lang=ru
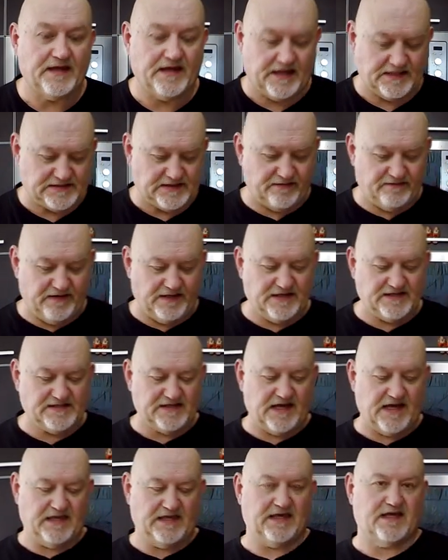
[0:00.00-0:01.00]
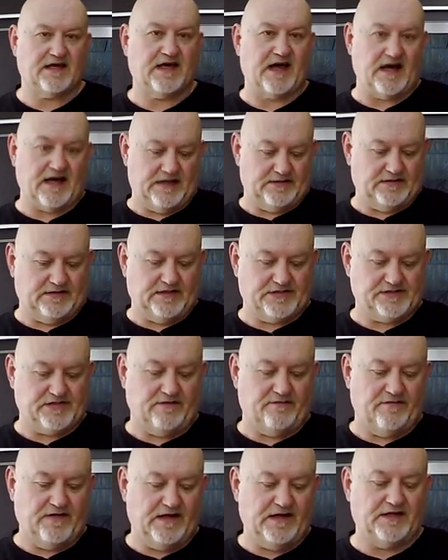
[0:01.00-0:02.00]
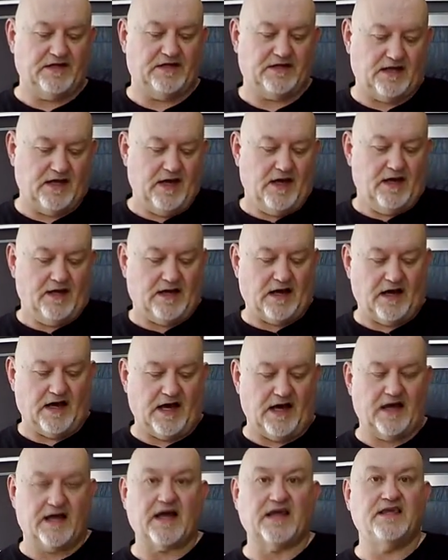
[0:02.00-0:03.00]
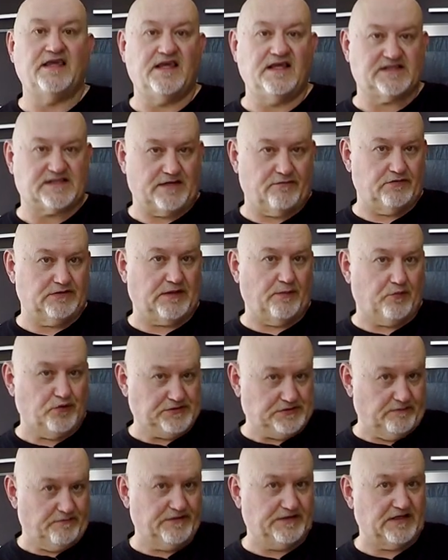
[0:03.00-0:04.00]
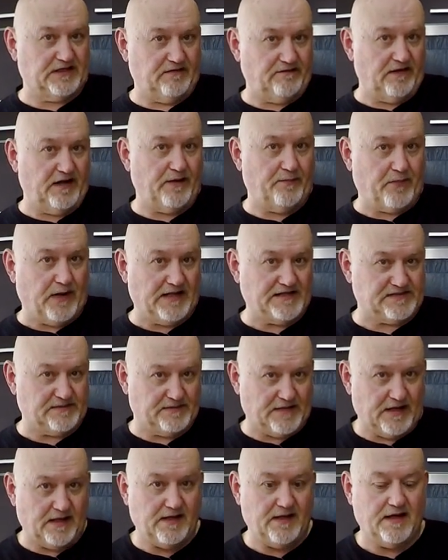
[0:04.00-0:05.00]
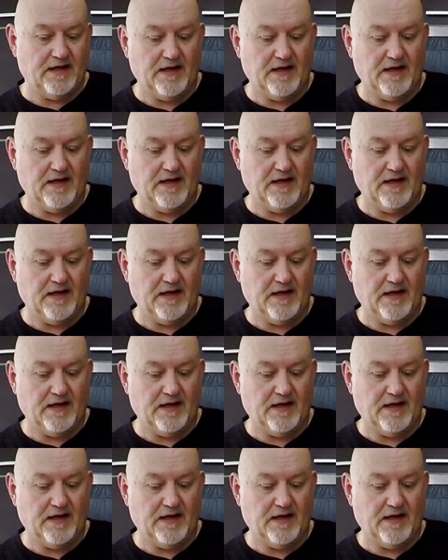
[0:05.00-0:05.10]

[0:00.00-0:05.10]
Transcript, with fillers: Если вы не знаете, как она должна выглядеть, какая кондиция, вот, допустим, вы надавили пальцем, да?